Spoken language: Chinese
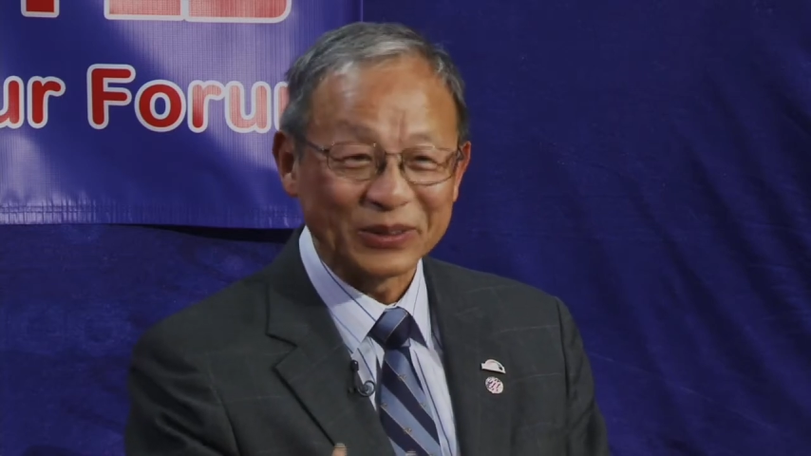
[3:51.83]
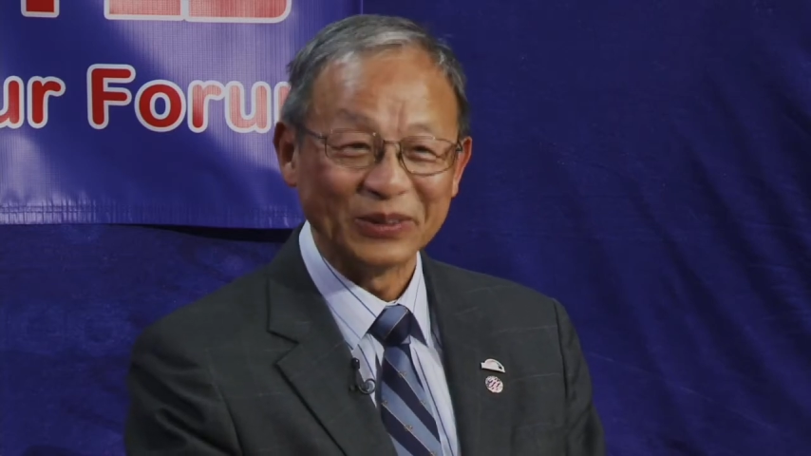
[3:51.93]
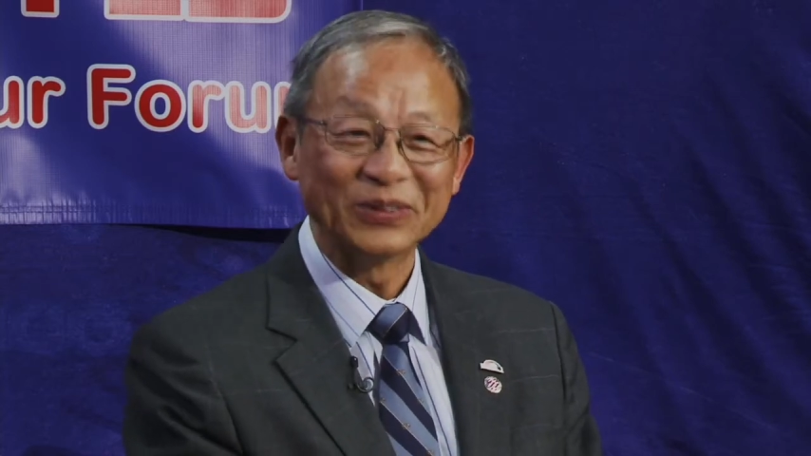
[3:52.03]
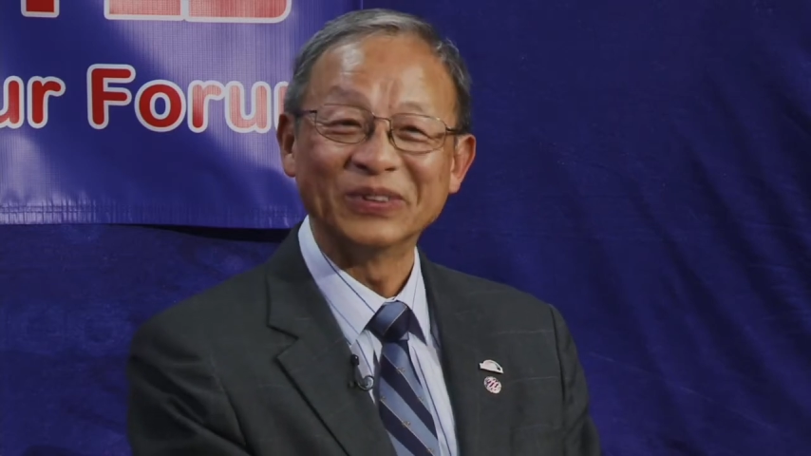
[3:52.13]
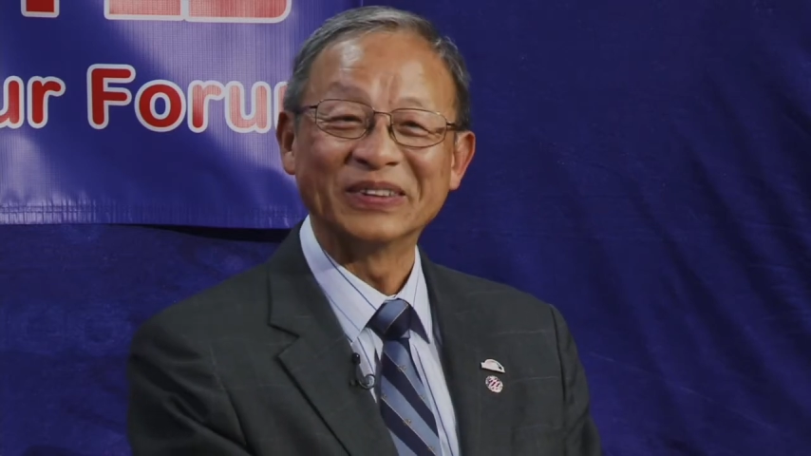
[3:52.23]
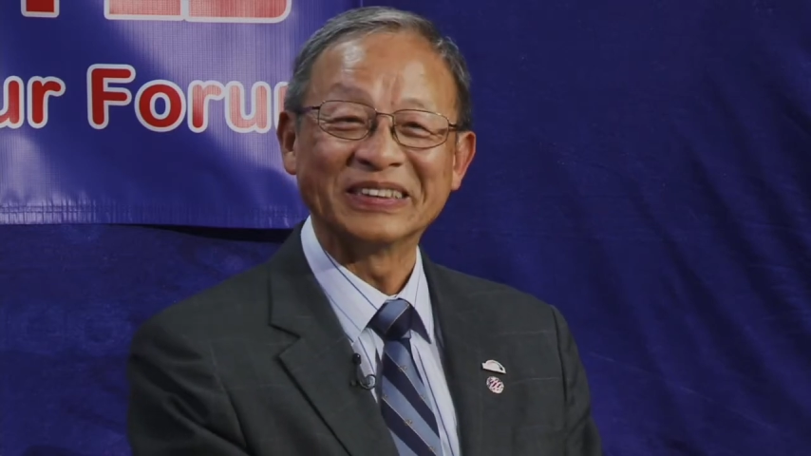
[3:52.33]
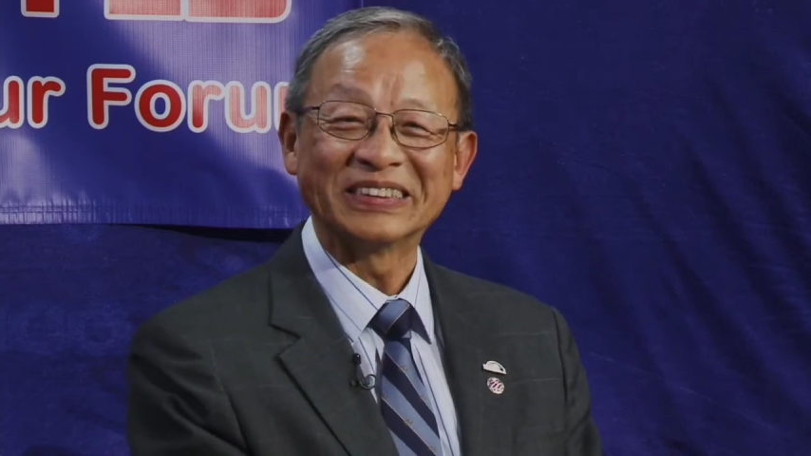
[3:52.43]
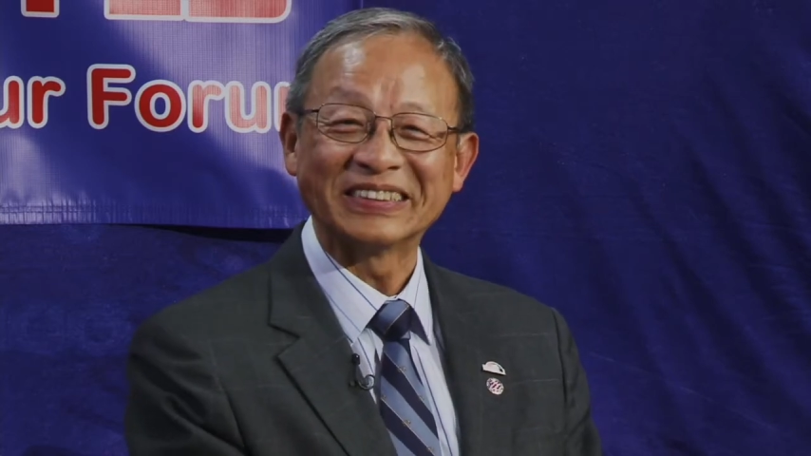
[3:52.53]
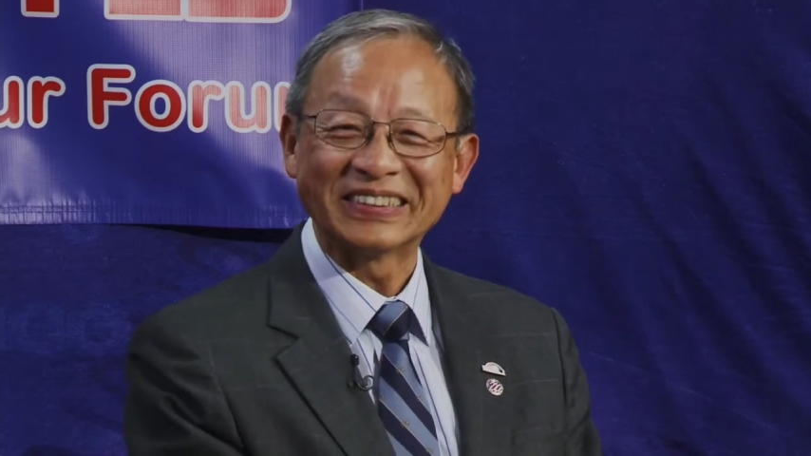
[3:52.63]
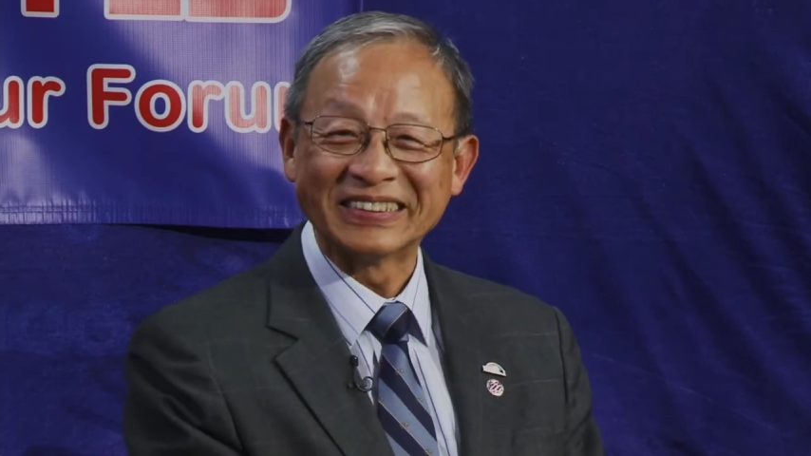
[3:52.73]
头痛的
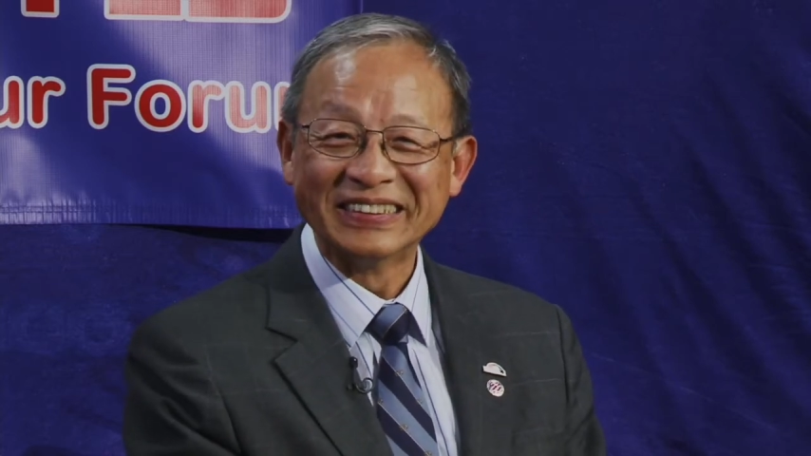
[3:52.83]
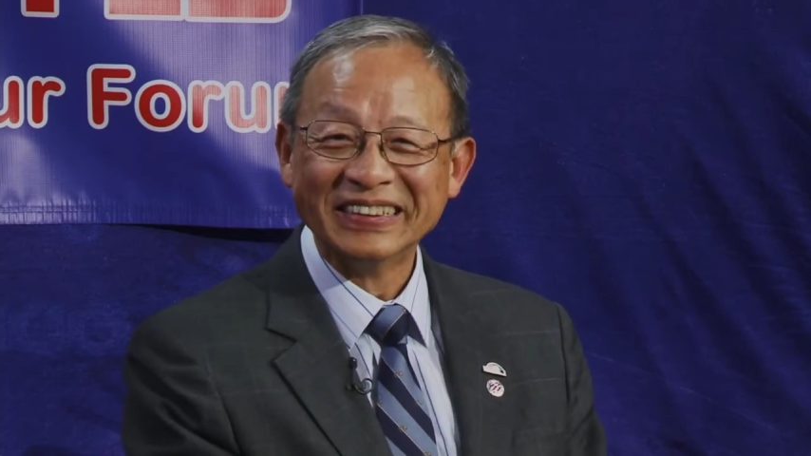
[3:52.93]
事情。